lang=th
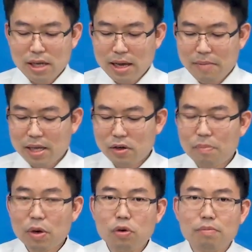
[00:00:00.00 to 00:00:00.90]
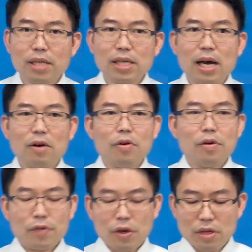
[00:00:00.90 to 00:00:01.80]
เอเมนขอบพระคุณพระเจ้า
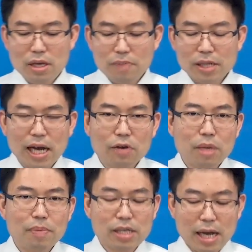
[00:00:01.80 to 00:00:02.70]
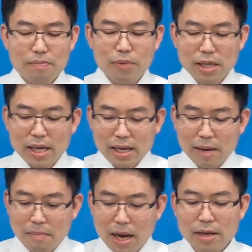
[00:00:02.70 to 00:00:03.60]
ตอนนี้พระเจ้าได้ประทานพินัยกร
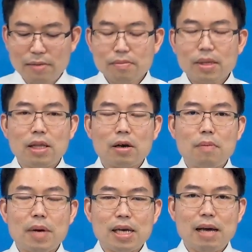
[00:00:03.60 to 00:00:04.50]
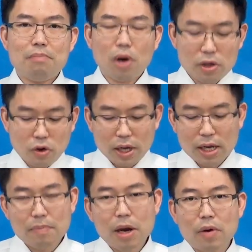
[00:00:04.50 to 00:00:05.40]
รมใหม่แล้วก็ประทานมรดกให้
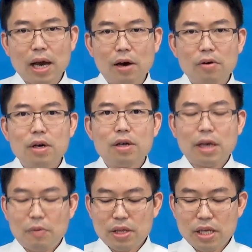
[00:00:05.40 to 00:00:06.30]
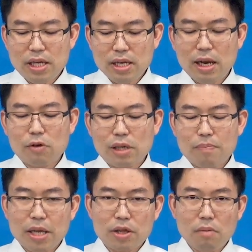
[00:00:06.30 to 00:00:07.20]
กับเราแล้วแต่วันนี้เรา
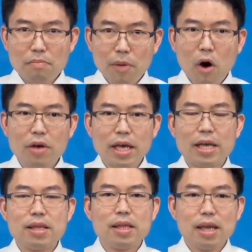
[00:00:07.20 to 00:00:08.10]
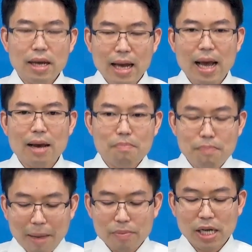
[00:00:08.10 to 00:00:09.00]
จำเป็นต้องมองเห็นและ
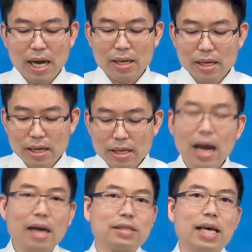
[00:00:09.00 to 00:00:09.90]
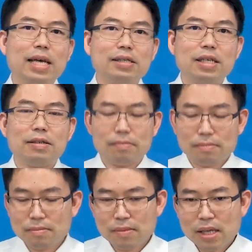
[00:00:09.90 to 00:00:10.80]
ปรับใช้อย่างแท้จริง
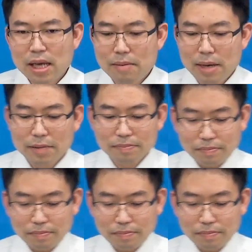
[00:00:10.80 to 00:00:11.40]
เอเมน